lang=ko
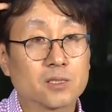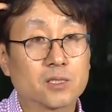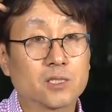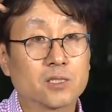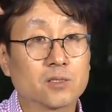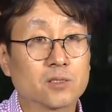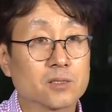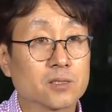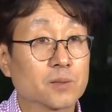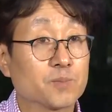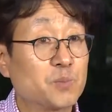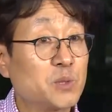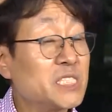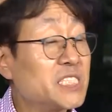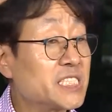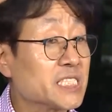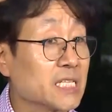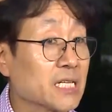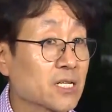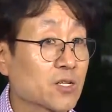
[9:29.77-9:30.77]
이런
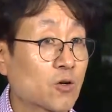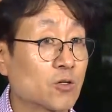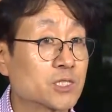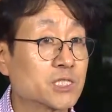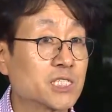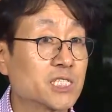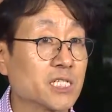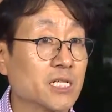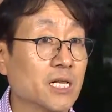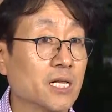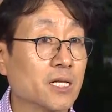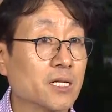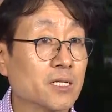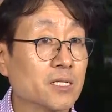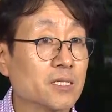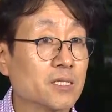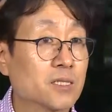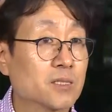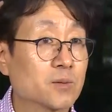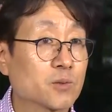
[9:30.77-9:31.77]
피질, 겉질
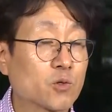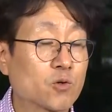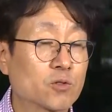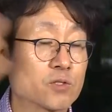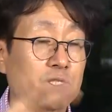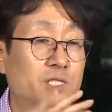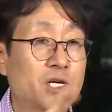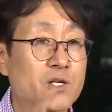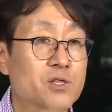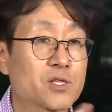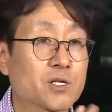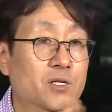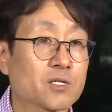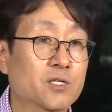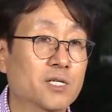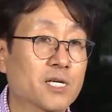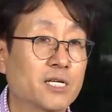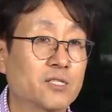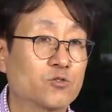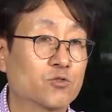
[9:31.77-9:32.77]

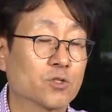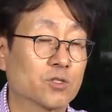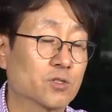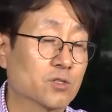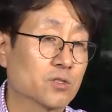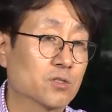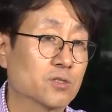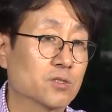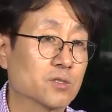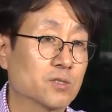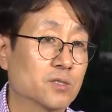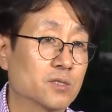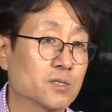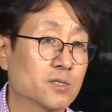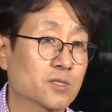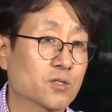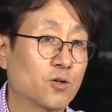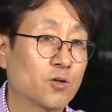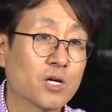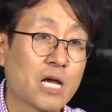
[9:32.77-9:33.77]
코르텍스의 뉴런들은
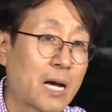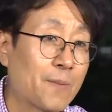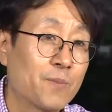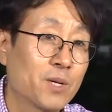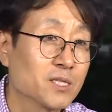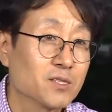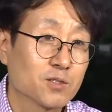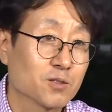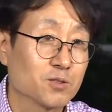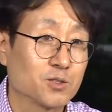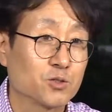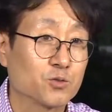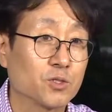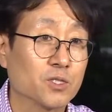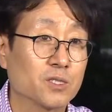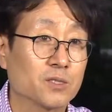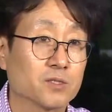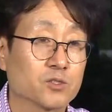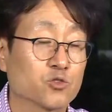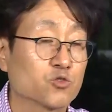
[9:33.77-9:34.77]
거의 안 만들어지고요.